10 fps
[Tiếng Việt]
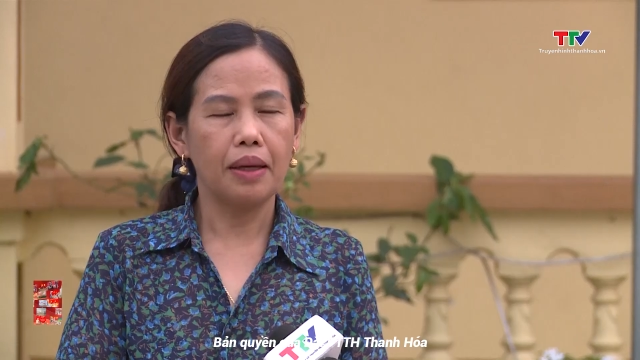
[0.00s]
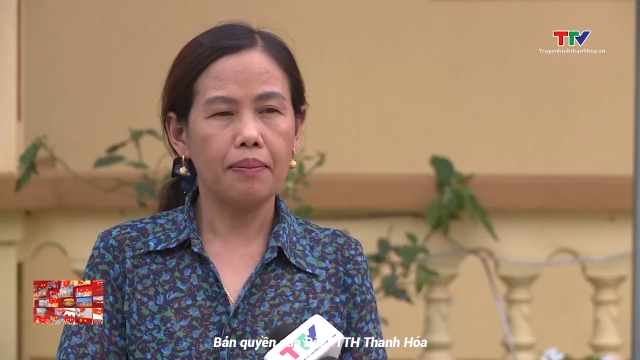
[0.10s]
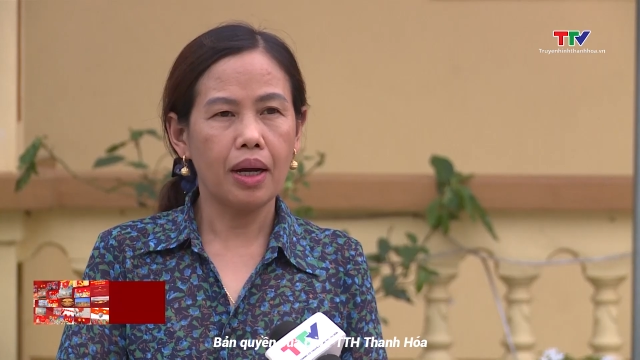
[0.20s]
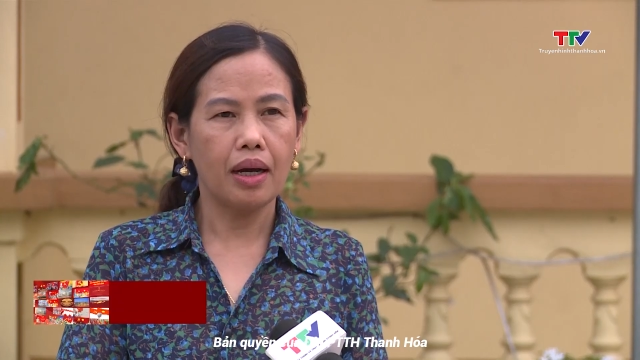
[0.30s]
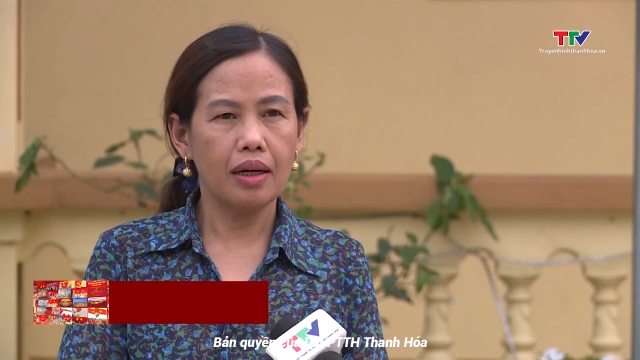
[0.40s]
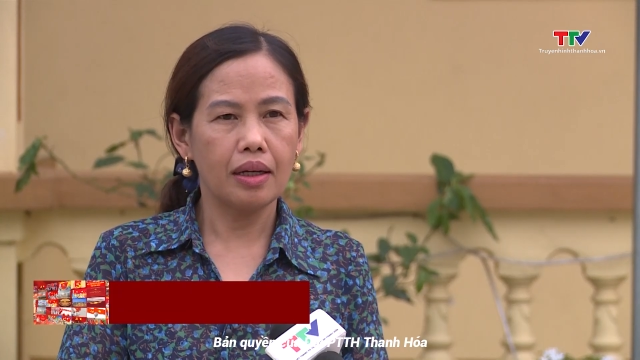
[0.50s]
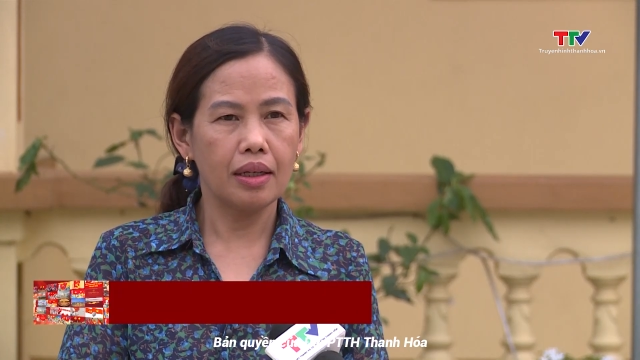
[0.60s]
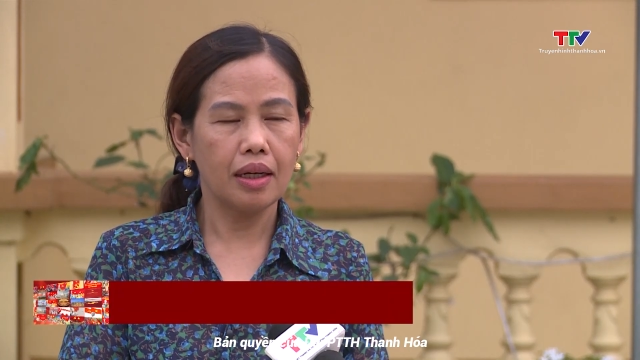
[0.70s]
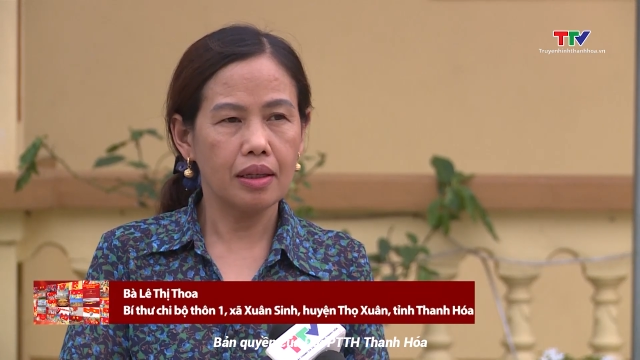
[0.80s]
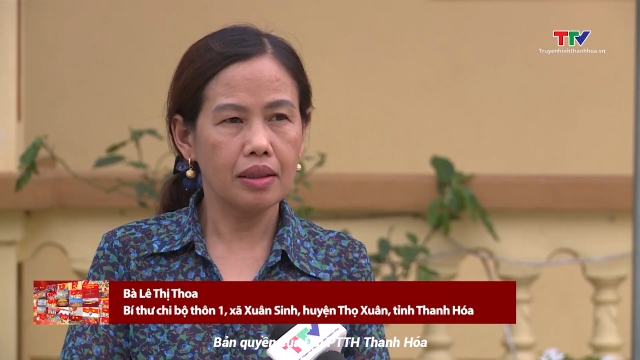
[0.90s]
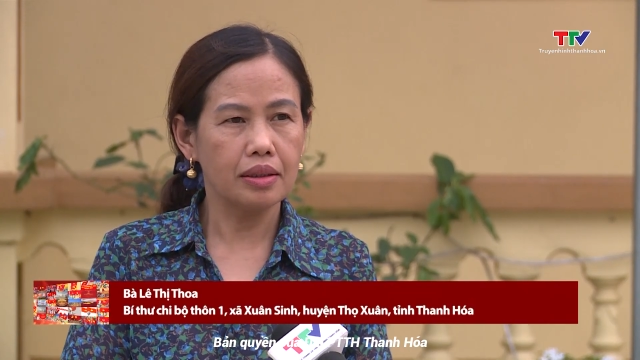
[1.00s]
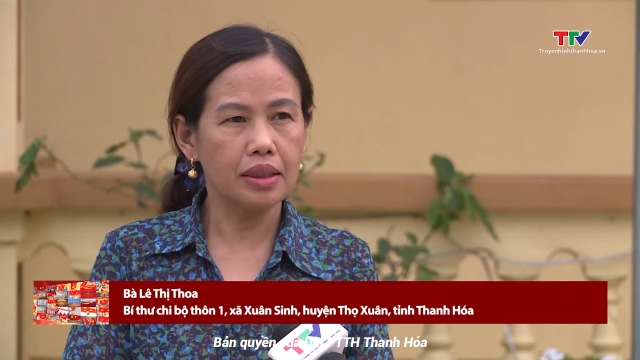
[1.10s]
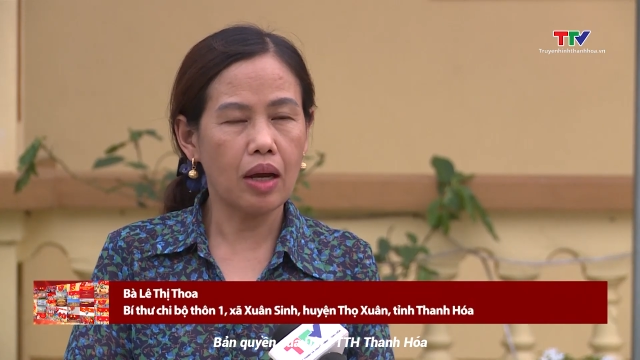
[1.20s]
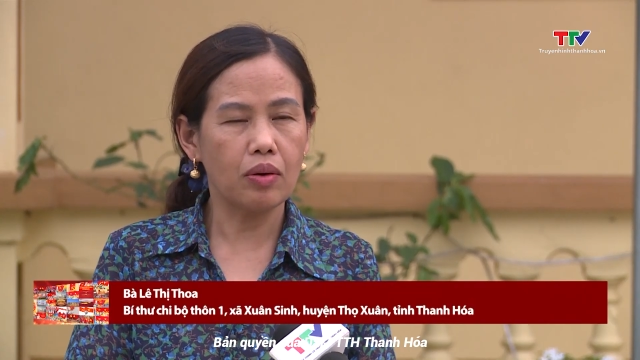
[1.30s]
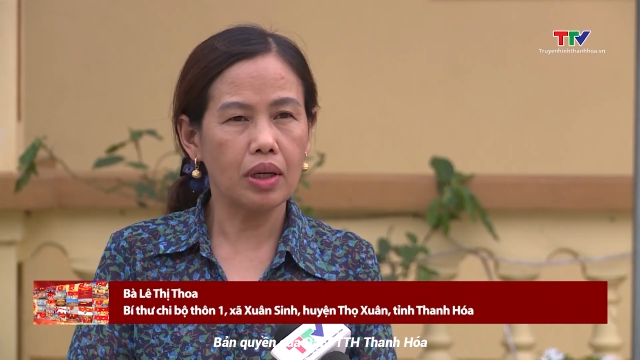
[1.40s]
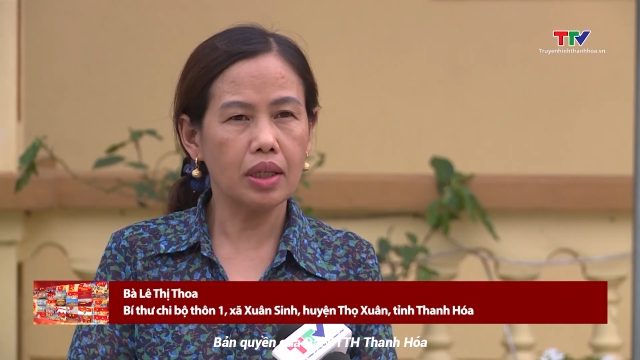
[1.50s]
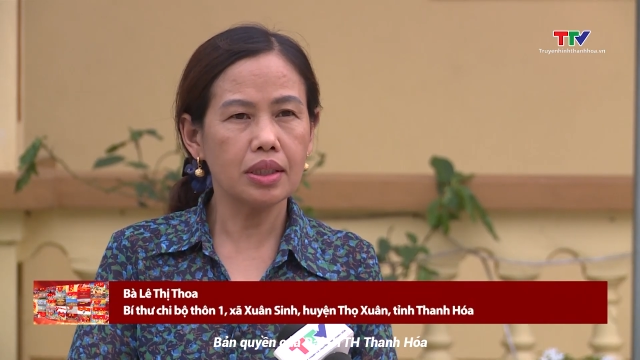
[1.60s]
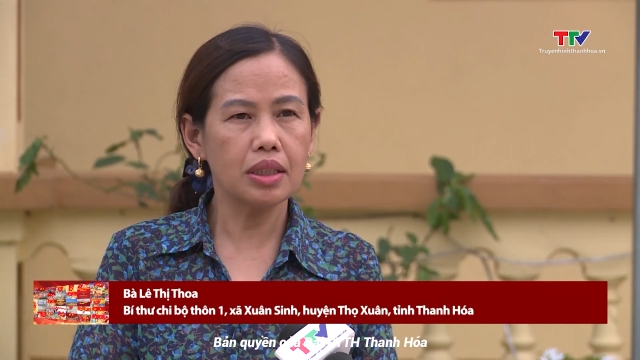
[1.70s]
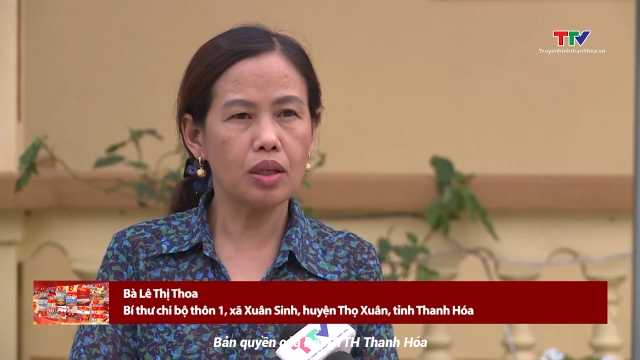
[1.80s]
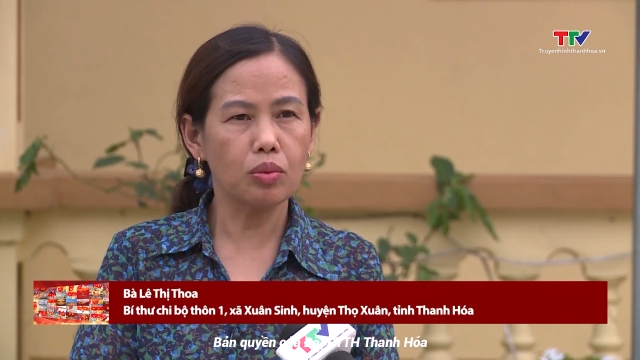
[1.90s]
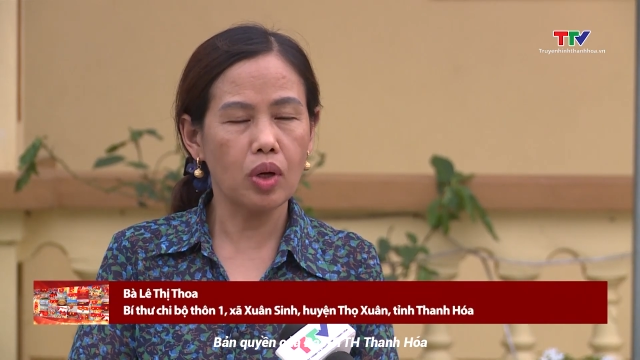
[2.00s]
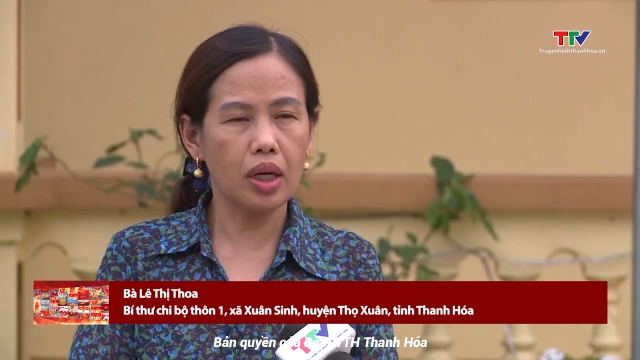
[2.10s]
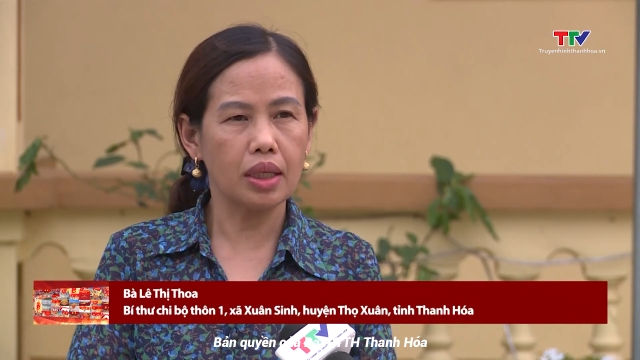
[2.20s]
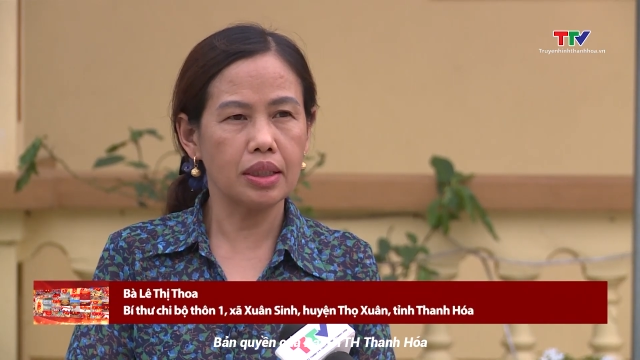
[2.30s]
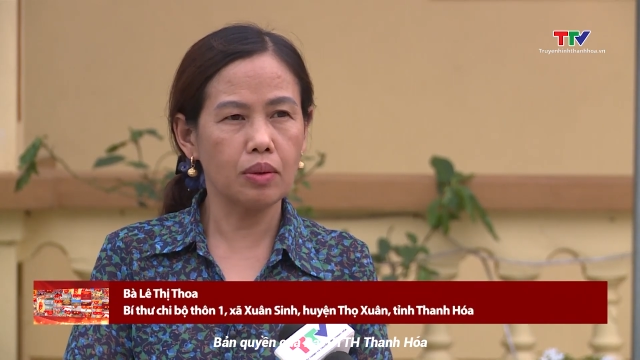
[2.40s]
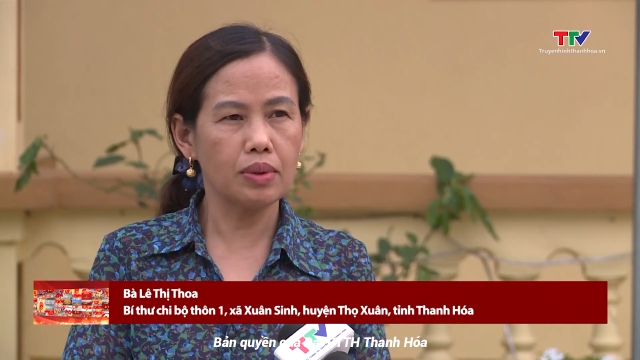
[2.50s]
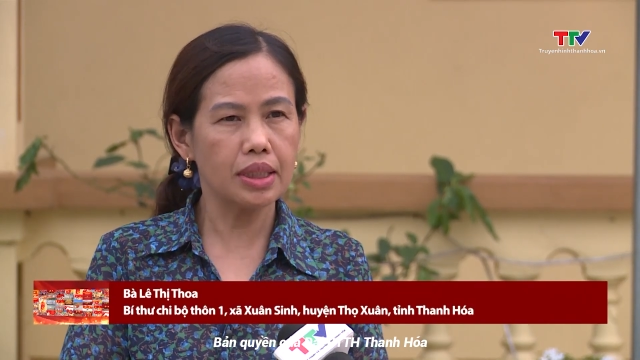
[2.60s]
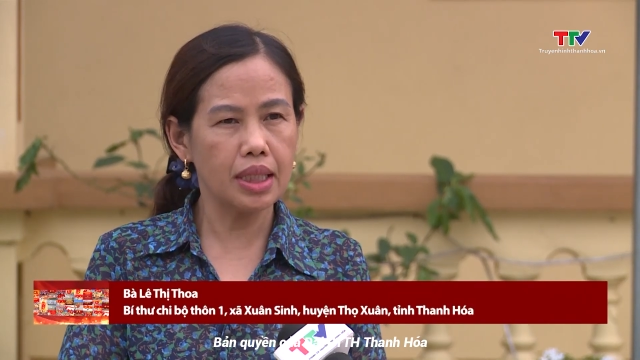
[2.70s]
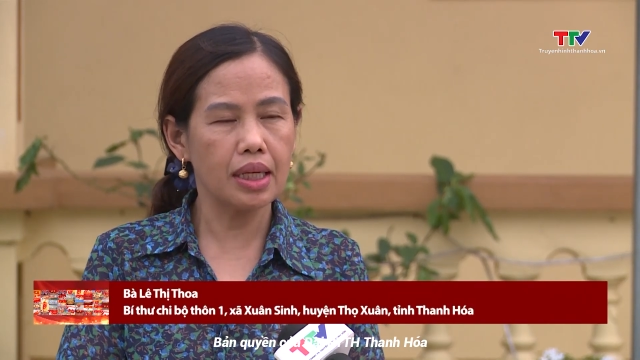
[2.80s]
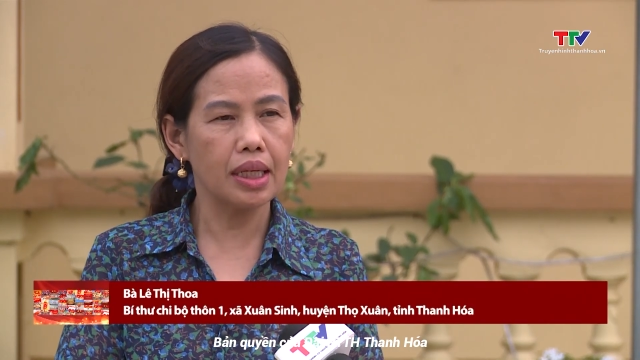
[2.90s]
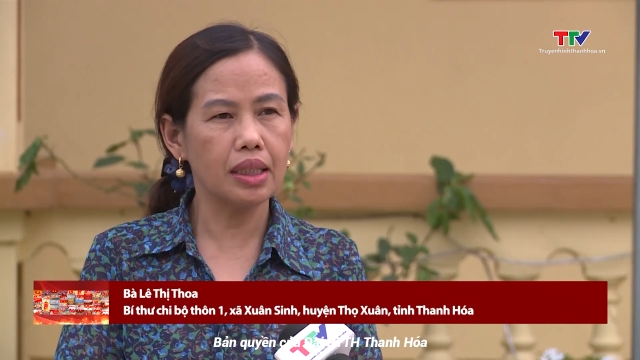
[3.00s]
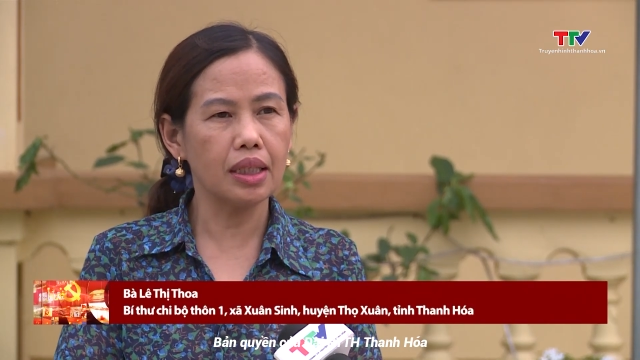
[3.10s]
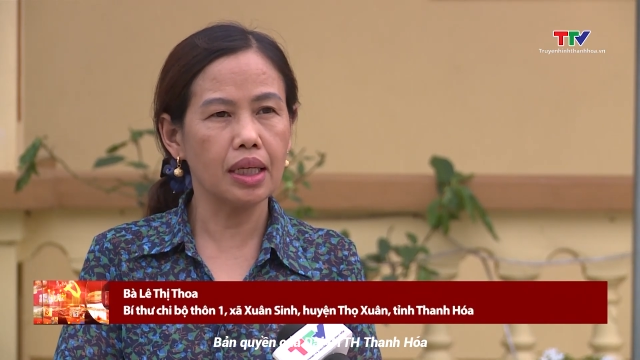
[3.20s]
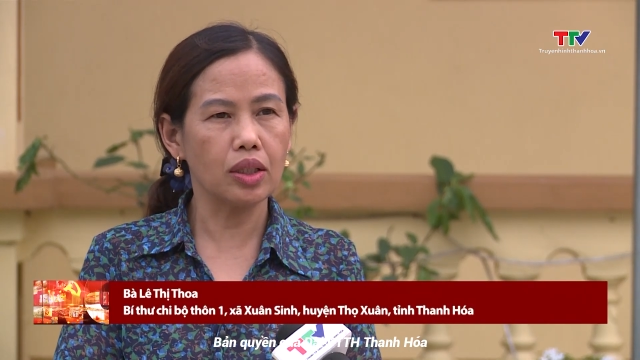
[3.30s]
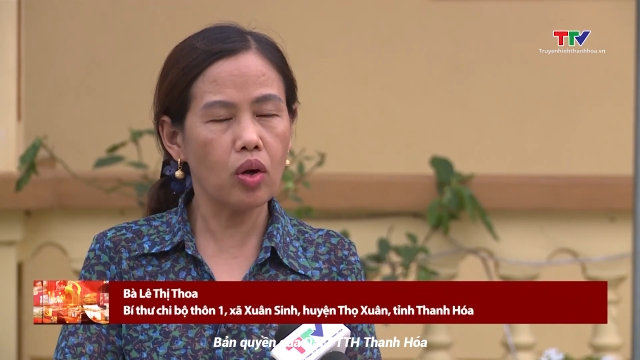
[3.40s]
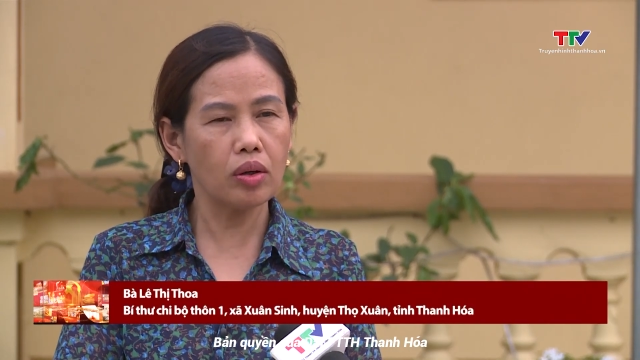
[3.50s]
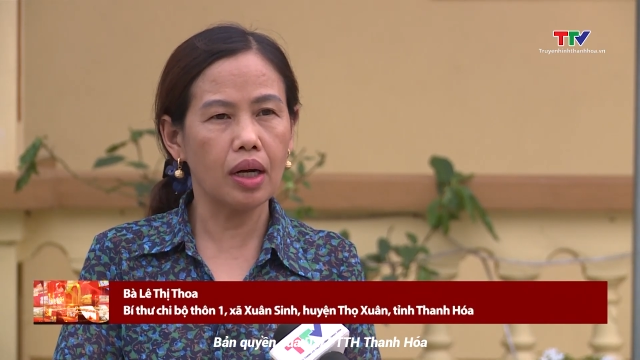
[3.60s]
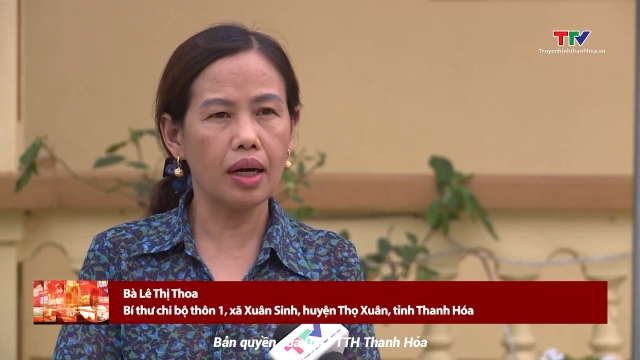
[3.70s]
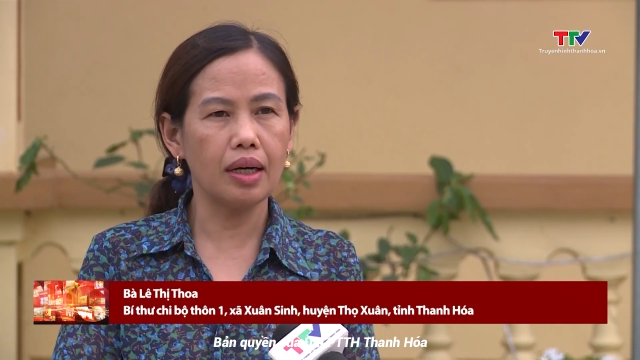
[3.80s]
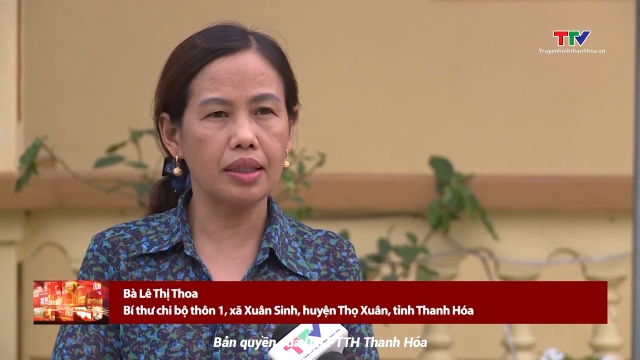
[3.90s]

Để mà à, tạo được cái sự đồng thuận ở trong nhân dân để thực hiện tốt được